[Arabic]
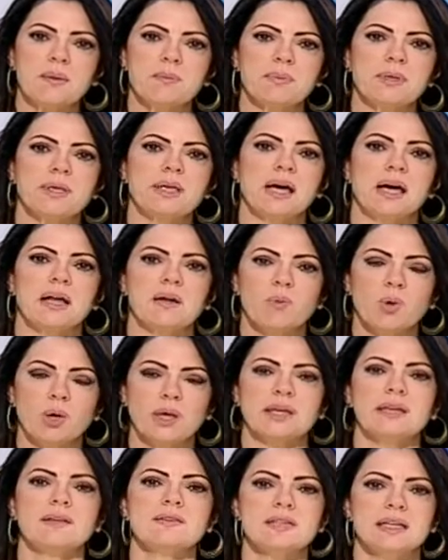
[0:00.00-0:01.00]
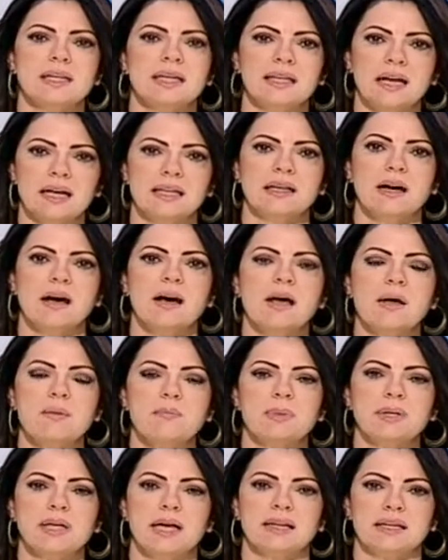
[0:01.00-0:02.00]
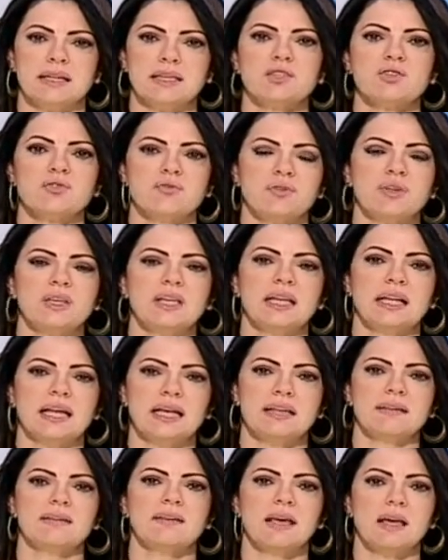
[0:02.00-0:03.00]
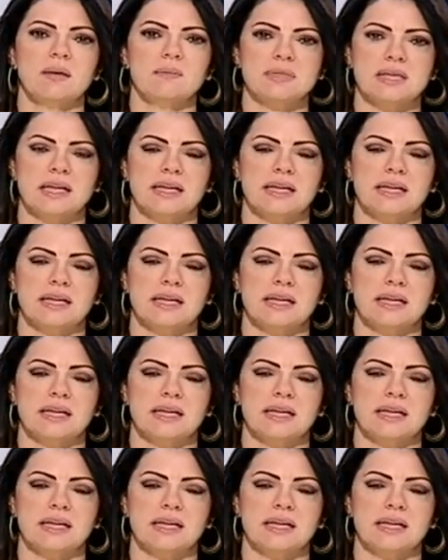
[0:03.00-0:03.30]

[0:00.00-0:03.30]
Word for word: بهالمحيط يلي نحن بدنا نعيش فيه لقدام